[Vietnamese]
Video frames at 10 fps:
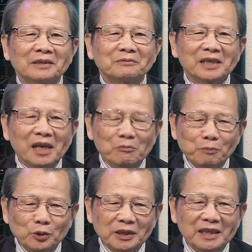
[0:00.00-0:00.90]
Dạ. Thì
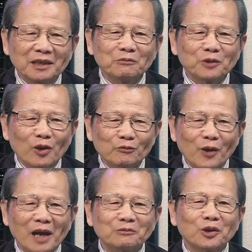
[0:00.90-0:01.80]
ông Putin ông nói
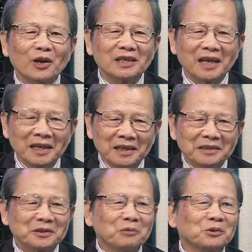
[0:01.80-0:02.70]
qua ông nói là
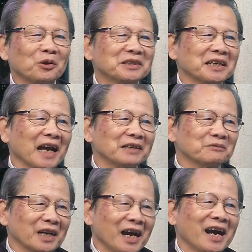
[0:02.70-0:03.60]
chúng tôi sẽ
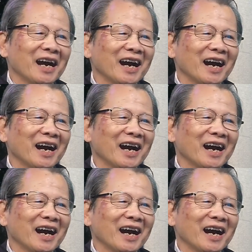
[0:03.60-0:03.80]
đánh và